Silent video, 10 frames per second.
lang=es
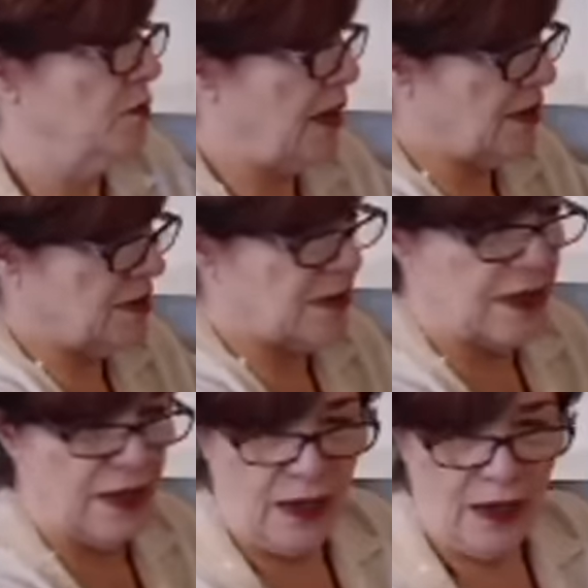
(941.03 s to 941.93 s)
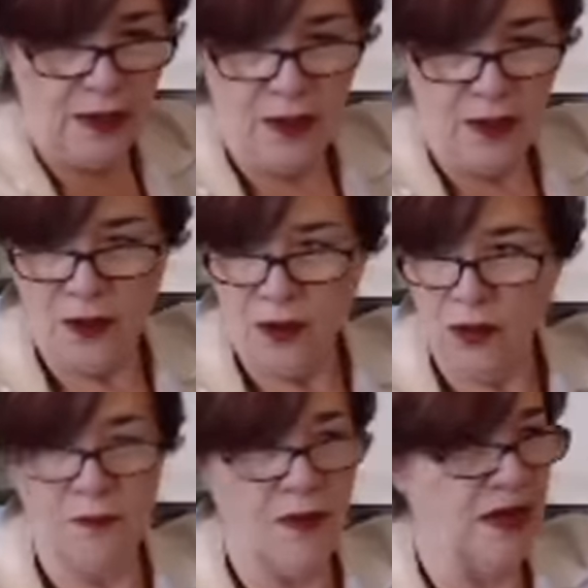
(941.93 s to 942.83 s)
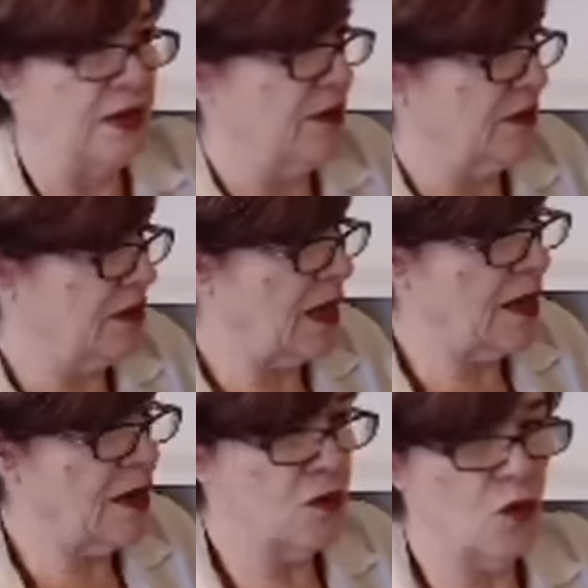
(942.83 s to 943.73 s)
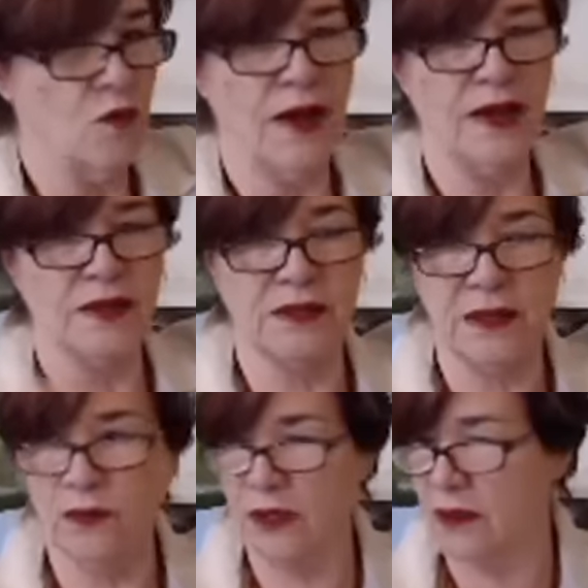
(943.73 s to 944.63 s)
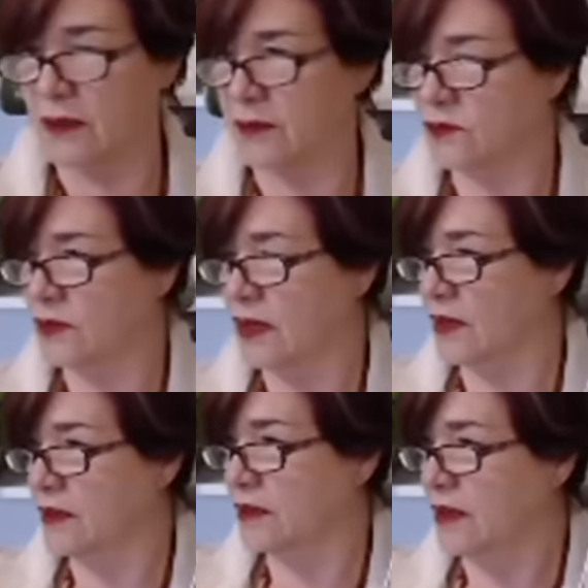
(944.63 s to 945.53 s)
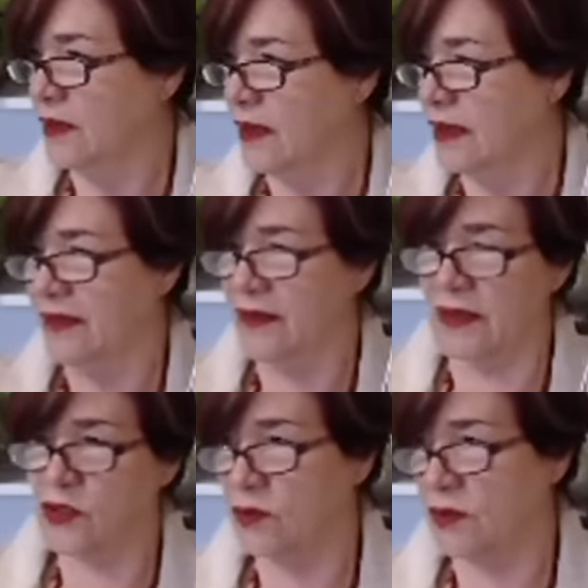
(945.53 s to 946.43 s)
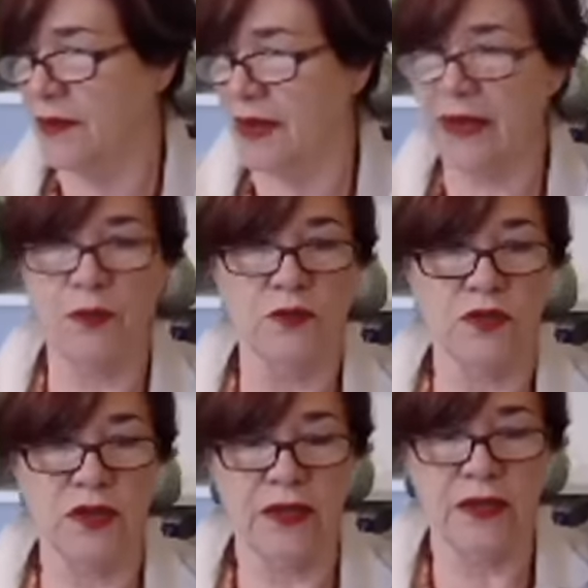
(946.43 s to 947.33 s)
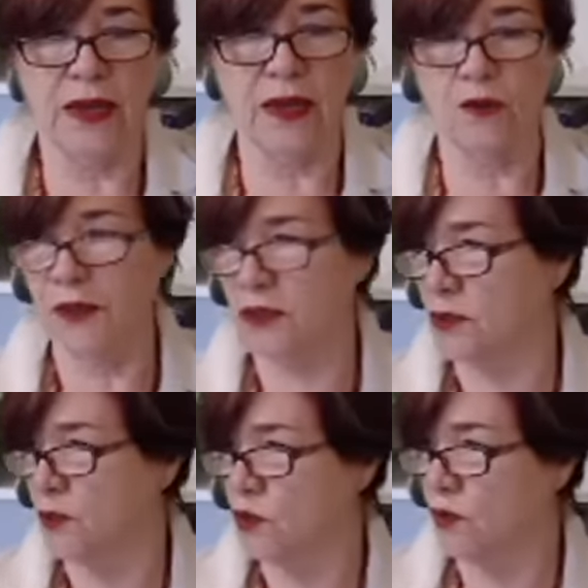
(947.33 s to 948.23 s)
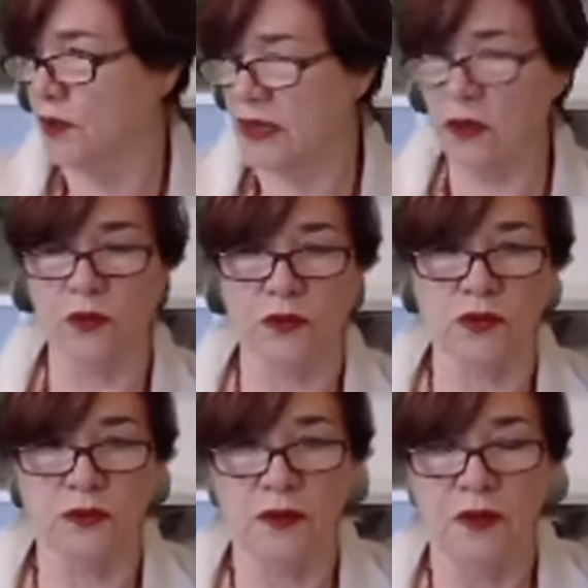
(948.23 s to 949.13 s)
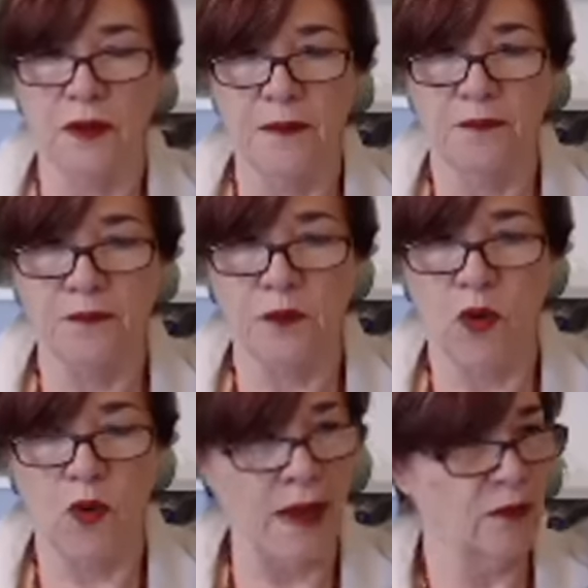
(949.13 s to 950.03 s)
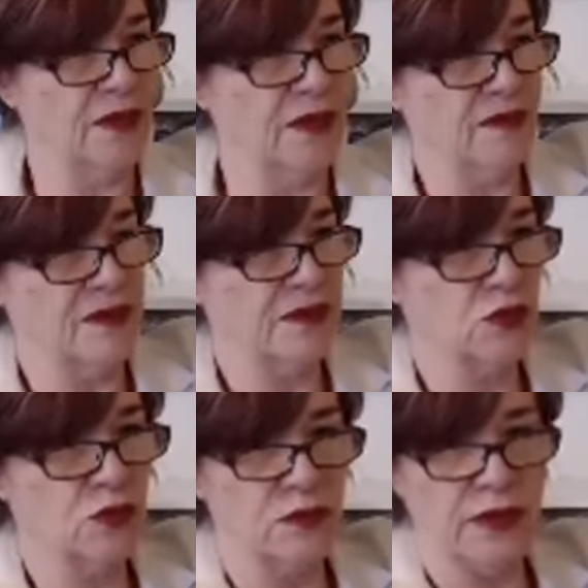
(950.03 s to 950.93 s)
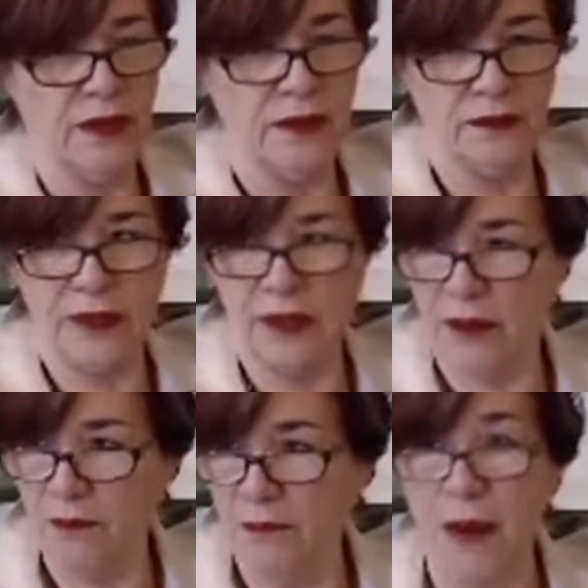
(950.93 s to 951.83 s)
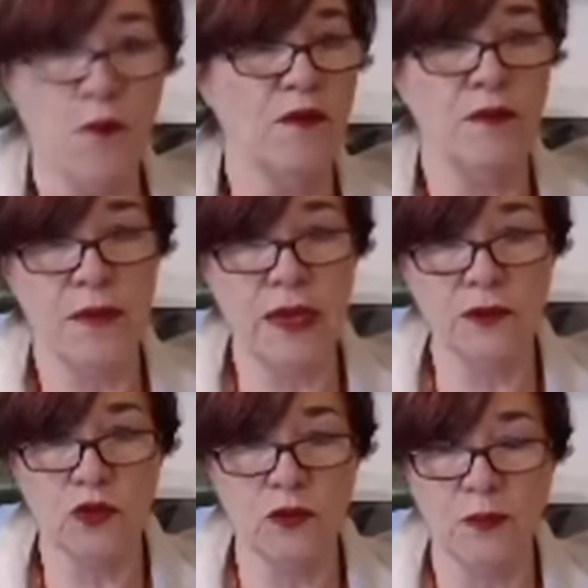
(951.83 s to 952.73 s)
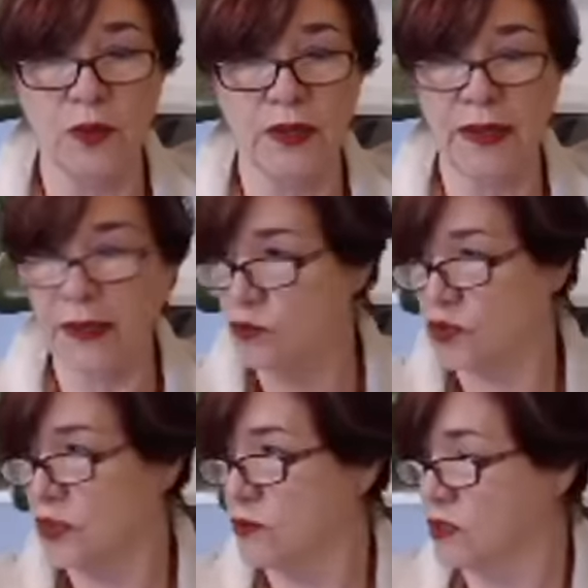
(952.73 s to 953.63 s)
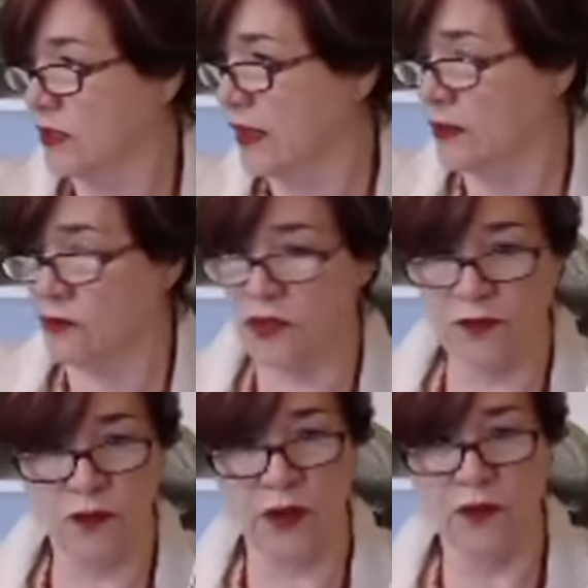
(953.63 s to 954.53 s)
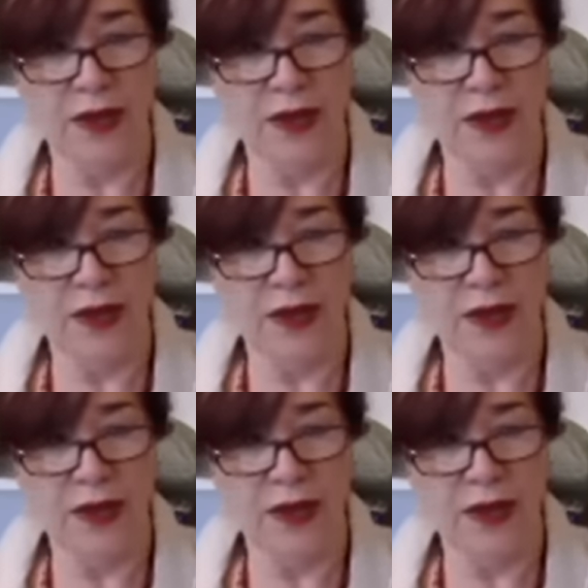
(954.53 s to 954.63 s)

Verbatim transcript: ¿Vas hacia más libertad o vas hacia una en la dirección de más responsabilidad, un matrimonio, hijos, o vas en una dirección de, más movimiento porque ya tus hijos se criaron y se fueron.